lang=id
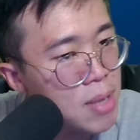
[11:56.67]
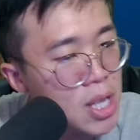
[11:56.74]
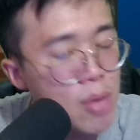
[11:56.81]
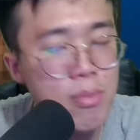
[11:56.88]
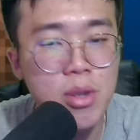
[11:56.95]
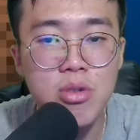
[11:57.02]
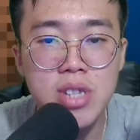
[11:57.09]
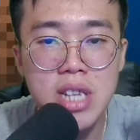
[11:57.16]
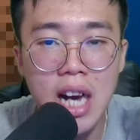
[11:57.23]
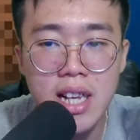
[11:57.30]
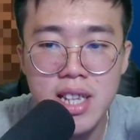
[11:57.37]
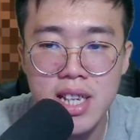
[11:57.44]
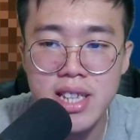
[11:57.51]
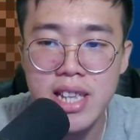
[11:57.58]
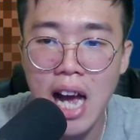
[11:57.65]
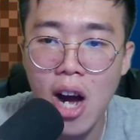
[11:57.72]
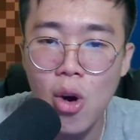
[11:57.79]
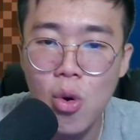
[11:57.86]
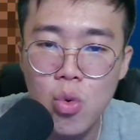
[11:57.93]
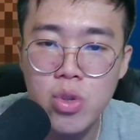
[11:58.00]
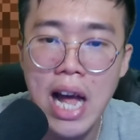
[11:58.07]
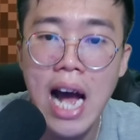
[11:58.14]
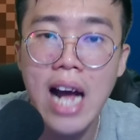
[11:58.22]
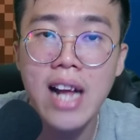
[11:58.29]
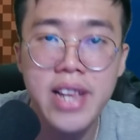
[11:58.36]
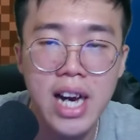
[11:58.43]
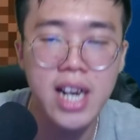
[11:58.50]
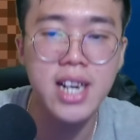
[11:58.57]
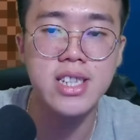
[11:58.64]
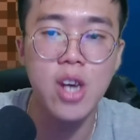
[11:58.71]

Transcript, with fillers: minum itu jadi tahu nada,